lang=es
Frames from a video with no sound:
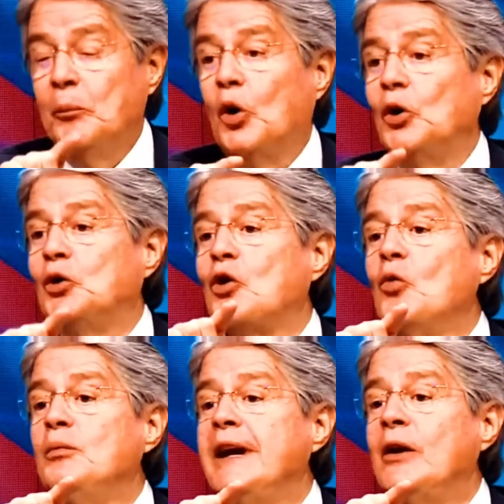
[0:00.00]
por los
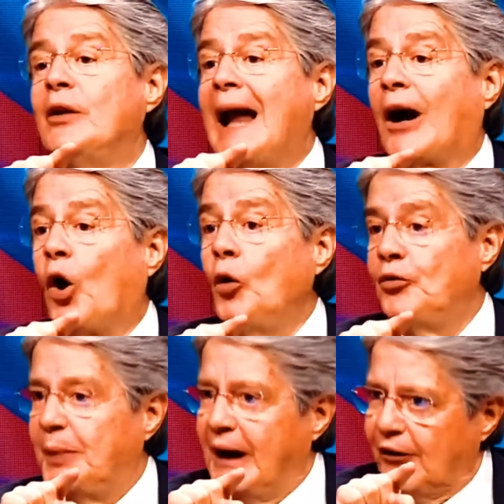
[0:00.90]
trumbiros de la
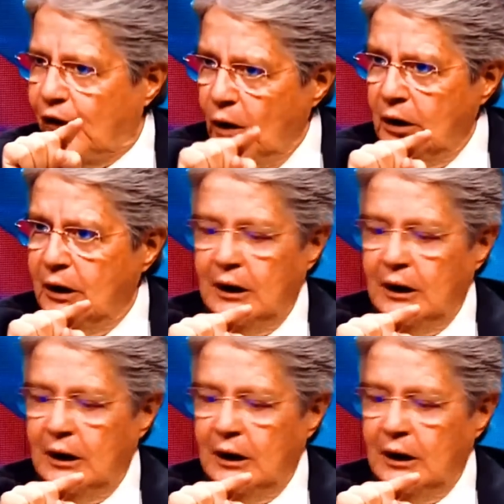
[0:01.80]
conspiración,